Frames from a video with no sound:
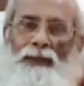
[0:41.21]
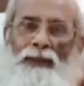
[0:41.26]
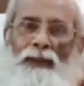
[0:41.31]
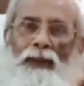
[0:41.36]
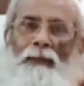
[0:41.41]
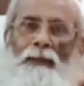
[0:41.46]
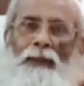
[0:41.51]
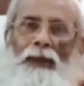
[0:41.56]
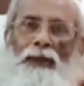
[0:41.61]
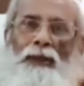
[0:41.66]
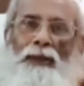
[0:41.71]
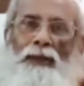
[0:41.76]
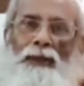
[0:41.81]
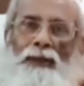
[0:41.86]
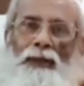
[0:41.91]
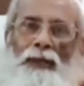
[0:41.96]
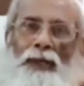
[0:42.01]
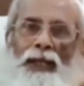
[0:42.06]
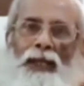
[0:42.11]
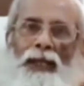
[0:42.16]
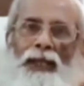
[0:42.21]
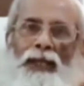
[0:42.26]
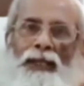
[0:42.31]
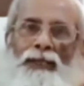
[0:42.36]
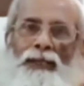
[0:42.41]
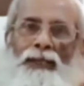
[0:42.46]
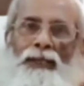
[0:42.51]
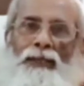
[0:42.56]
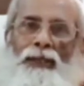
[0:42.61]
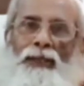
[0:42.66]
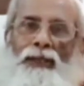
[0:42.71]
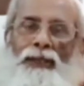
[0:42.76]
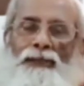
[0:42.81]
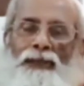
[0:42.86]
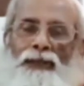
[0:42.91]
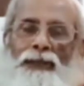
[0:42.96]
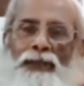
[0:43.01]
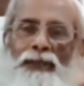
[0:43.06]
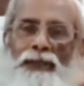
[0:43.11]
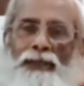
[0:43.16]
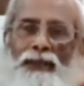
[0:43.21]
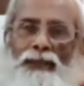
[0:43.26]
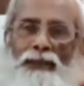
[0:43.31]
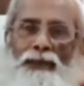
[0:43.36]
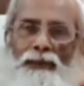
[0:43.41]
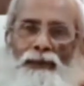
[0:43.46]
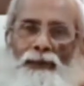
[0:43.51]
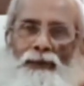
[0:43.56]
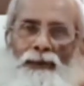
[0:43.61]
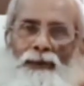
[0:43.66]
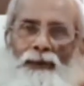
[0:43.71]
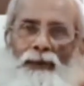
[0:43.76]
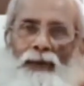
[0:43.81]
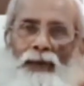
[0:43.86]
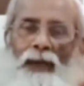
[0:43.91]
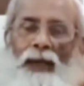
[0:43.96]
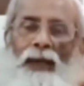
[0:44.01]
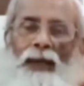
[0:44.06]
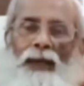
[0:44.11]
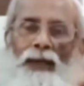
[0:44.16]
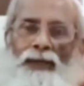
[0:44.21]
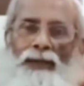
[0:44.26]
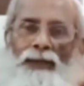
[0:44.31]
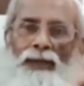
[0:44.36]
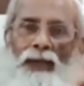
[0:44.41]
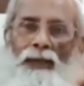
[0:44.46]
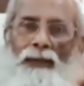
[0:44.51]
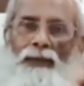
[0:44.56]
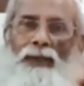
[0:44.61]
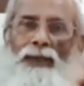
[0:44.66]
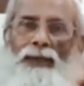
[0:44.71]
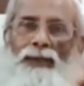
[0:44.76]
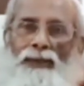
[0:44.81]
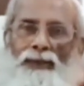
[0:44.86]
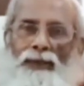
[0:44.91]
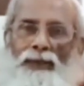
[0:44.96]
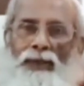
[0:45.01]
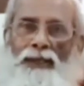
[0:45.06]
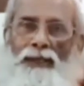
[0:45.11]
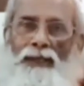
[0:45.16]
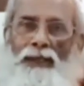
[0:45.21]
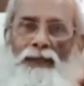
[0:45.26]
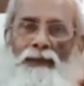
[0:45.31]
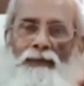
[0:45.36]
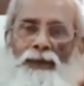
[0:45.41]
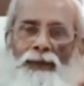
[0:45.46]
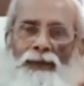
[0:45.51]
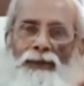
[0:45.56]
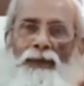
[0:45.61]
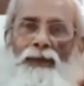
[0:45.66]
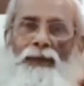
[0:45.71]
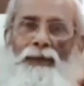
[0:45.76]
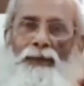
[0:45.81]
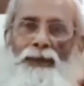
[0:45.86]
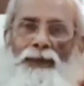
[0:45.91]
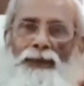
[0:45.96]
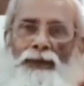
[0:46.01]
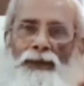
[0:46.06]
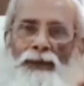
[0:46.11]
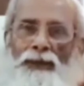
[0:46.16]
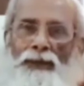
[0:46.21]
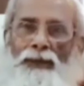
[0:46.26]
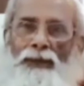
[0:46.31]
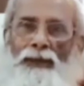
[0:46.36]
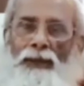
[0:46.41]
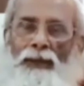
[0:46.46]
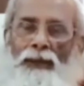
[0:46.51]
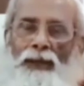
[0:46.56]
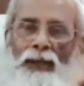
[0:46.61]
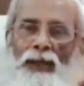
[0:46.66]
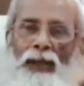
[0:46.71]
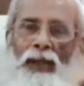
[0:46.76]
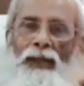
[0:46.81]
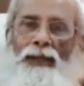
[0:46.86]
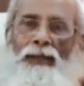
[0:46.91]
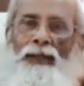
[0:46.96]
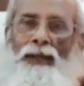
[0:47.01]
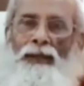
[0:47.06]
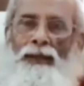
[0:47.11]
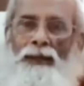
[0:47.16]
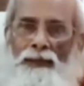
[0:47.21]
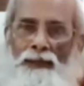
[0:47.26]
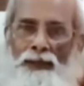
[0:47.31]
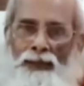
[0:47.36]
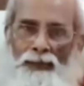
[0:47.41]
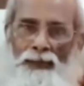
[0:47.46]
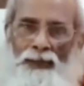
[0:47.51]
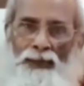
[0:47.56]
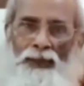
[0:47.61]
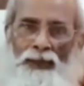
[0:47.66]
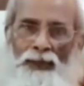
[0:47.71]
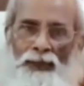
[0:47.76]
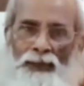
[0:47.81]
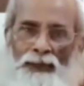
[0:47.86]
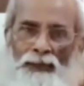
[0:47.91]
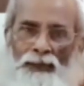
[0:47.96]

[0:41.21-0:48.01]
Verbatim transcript: రామారావు గారు ఏ హైట్స్ అయితే ఎక్స్పీ చేశారో ఆ హైట్స్ ఆయన కూడా ఎక్స్పీ చేస్తారని మనసులో అనిపించింది ఆ దారిలో వెళ్తున్నారు